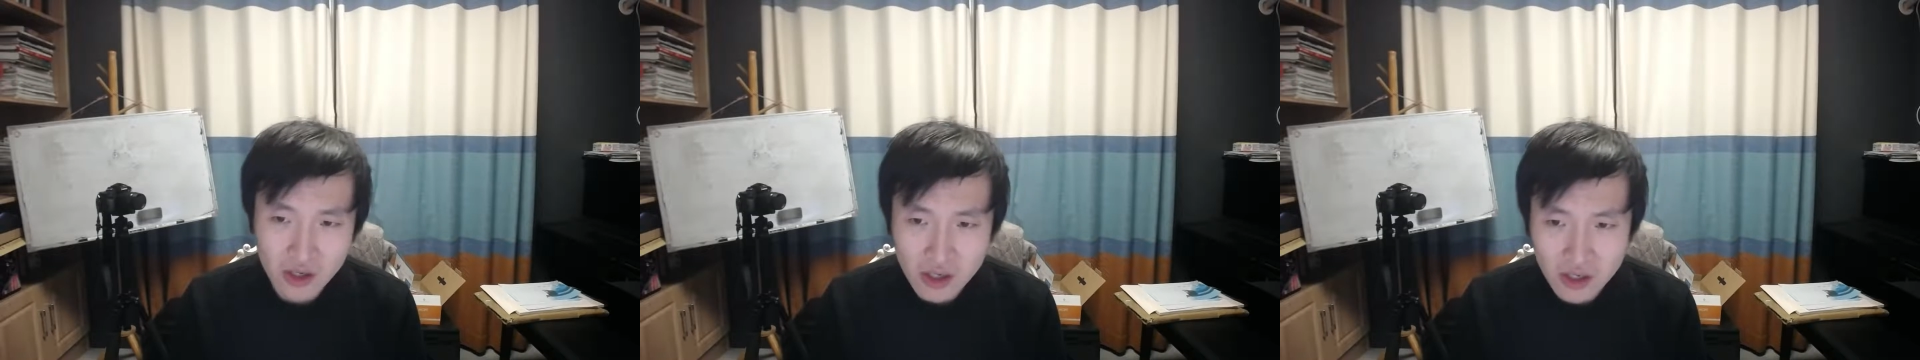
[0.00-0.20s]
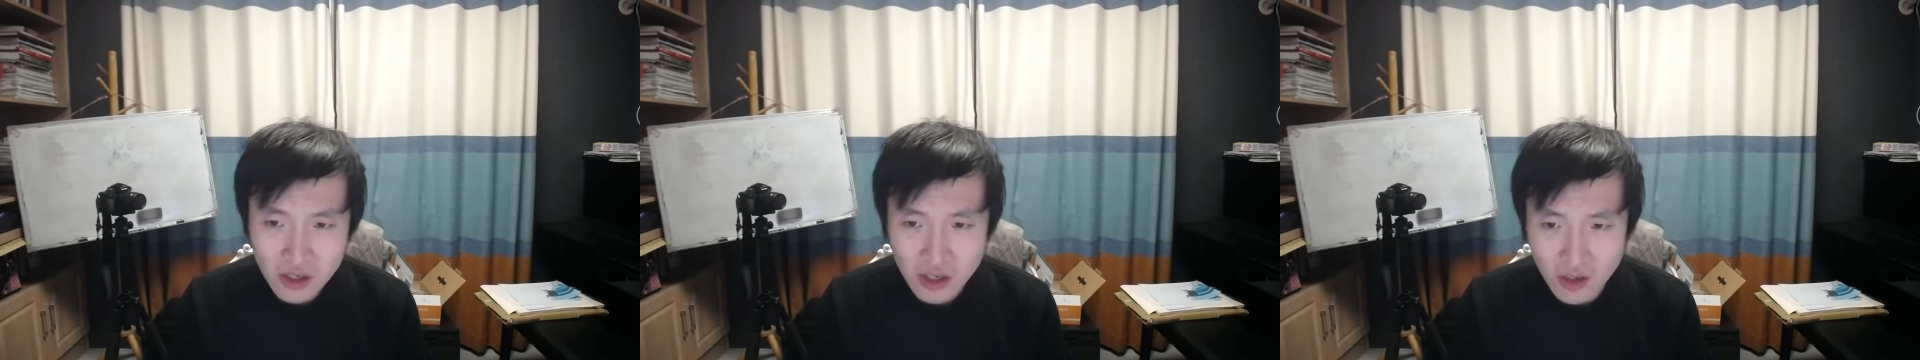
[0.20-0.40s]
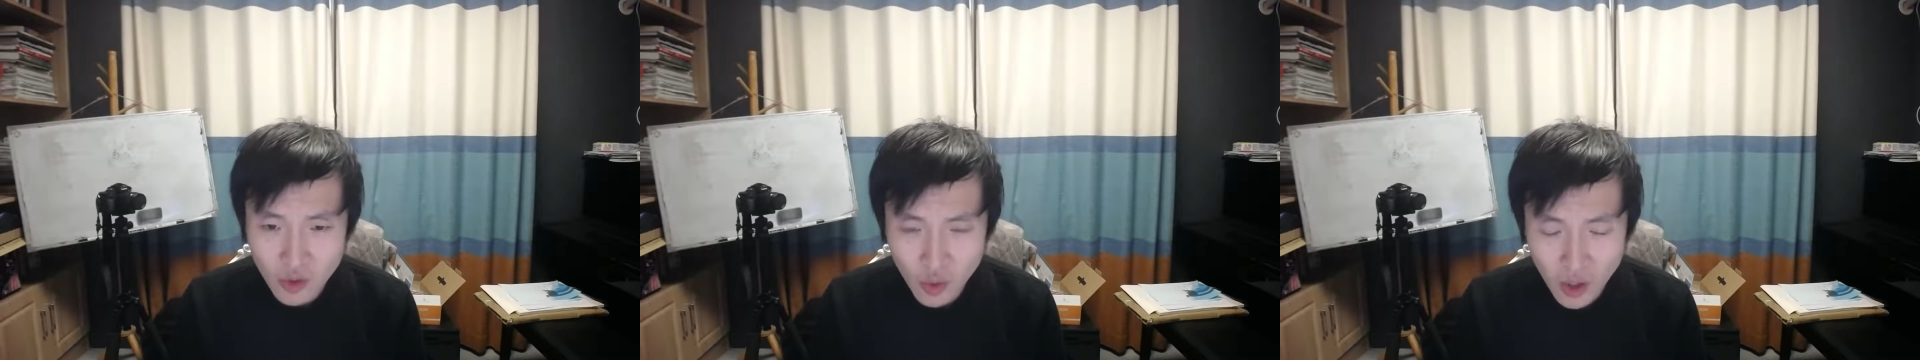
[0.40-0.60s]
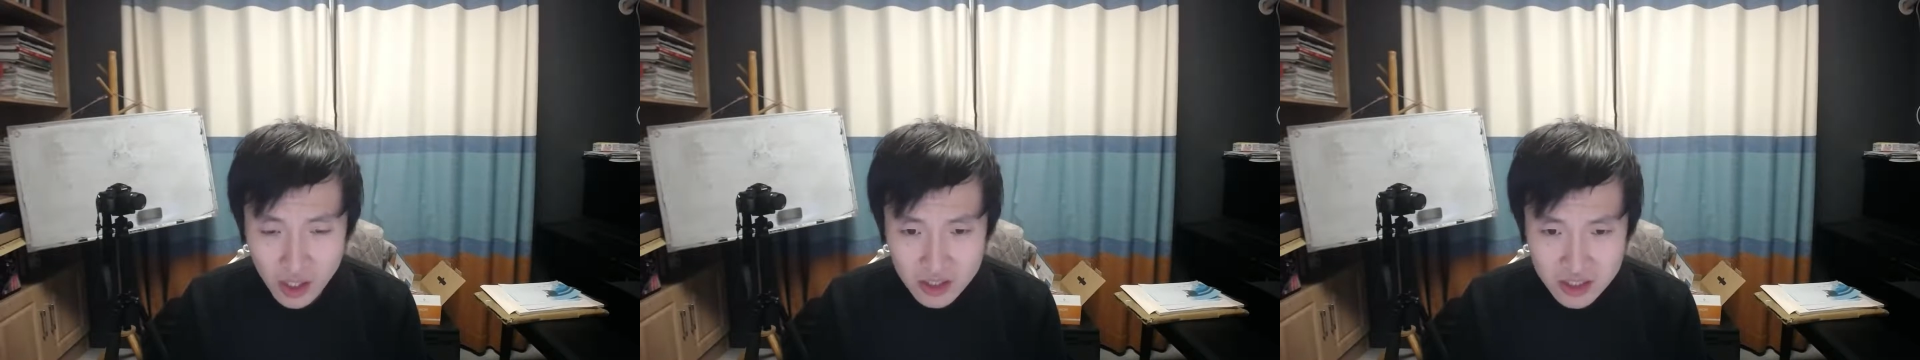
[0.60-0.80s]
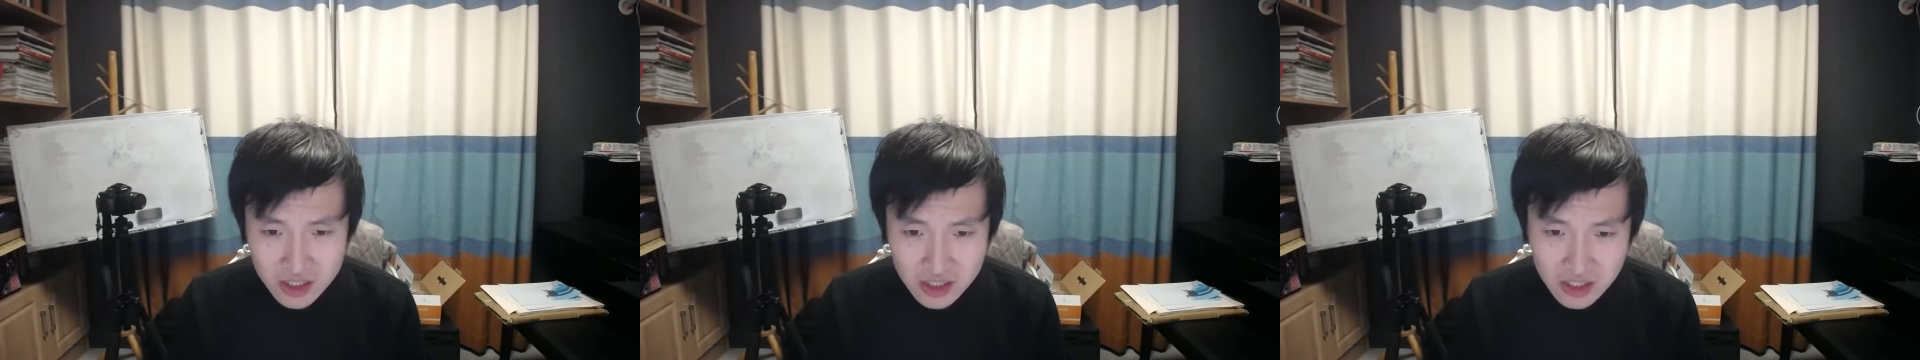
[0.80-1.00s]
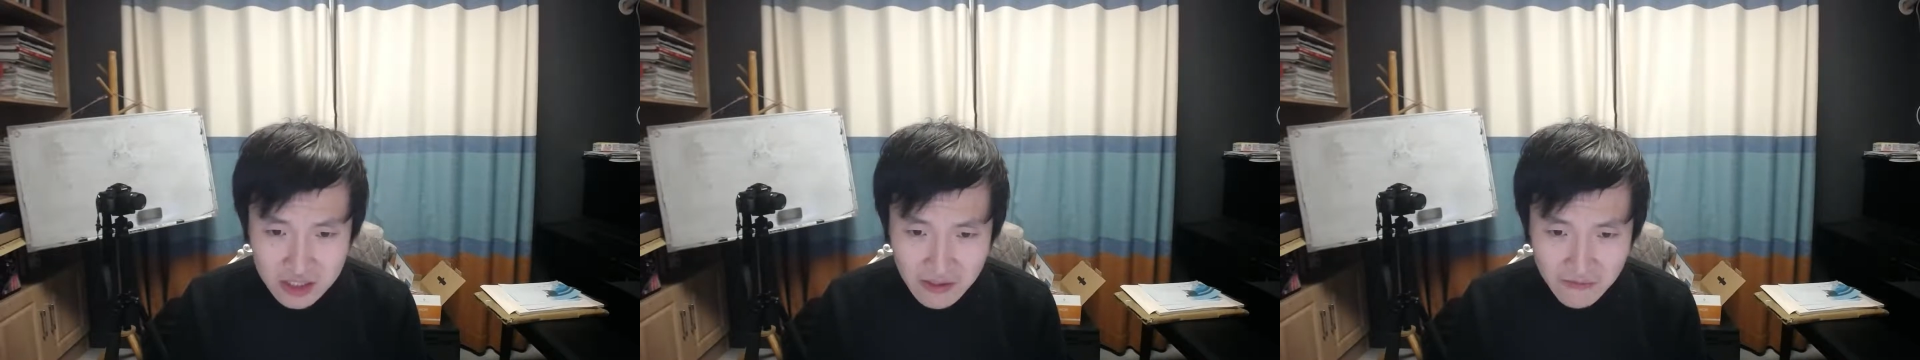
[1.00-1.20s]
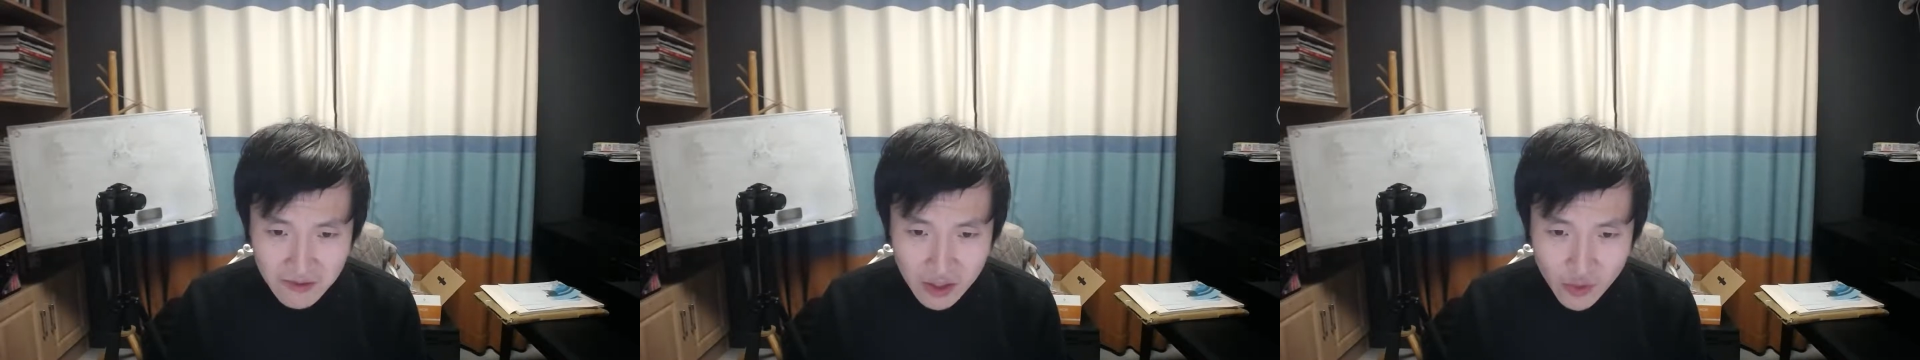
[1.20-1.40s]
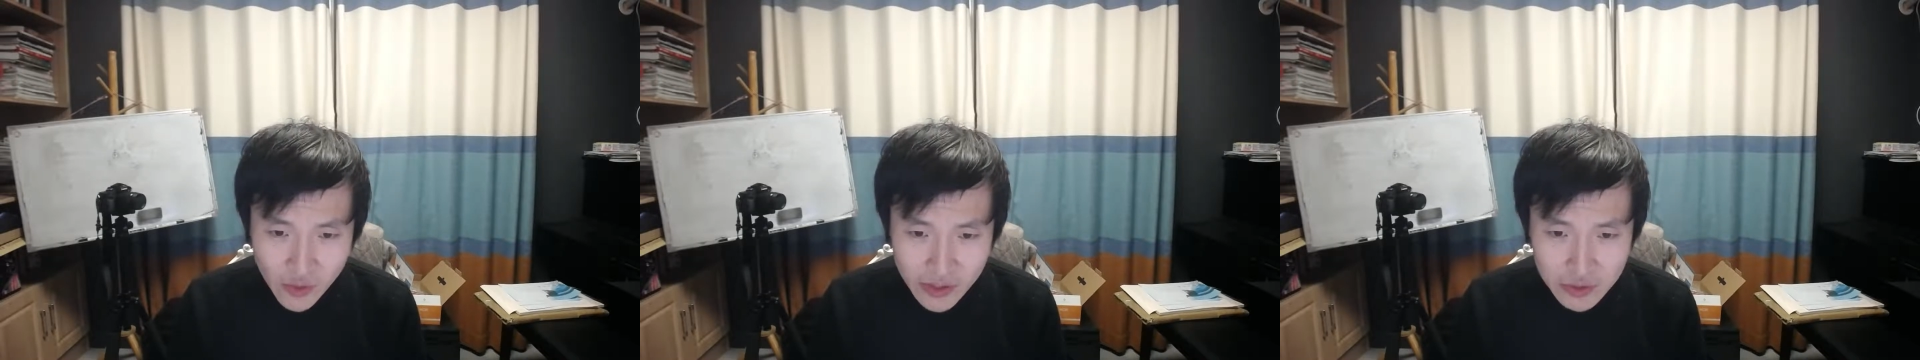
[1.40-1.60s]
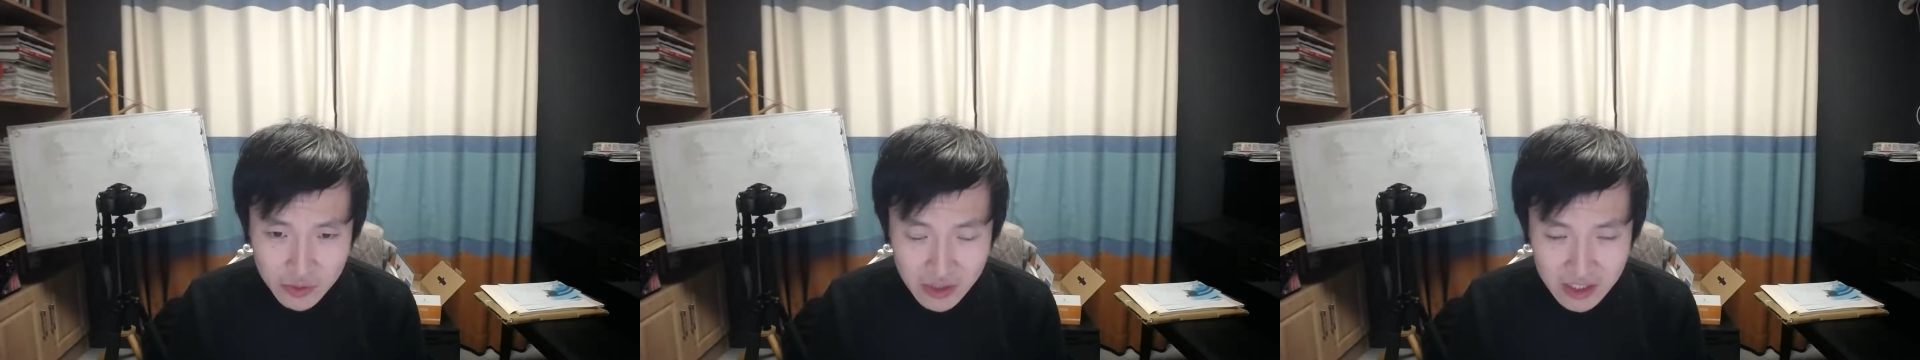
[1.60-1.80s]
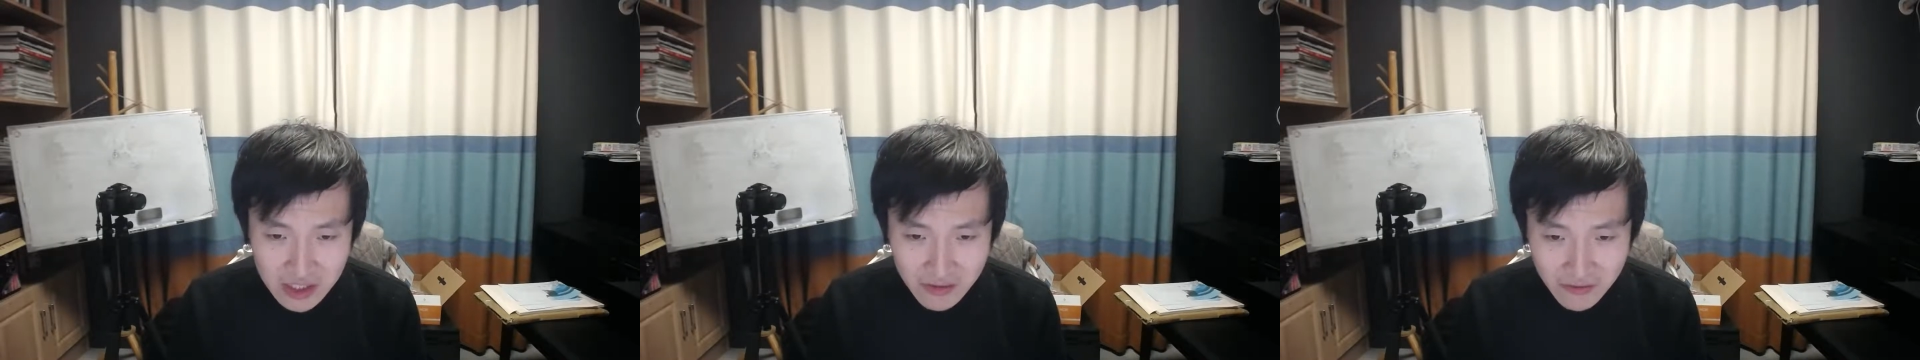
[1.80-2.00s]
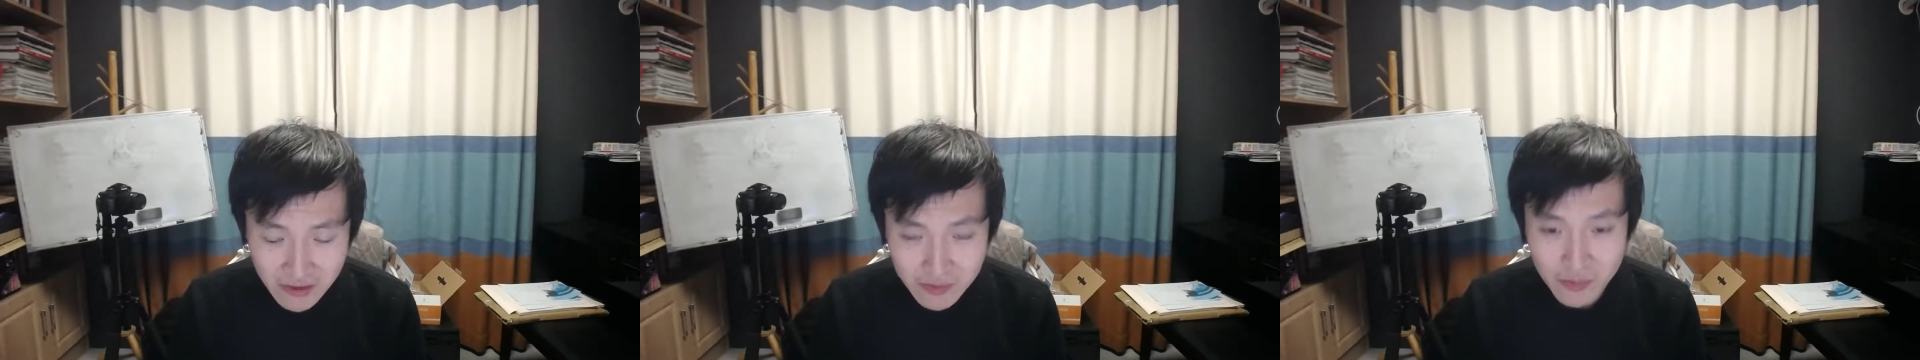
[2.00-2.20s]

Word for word: 皇室的身份、贵族的身份，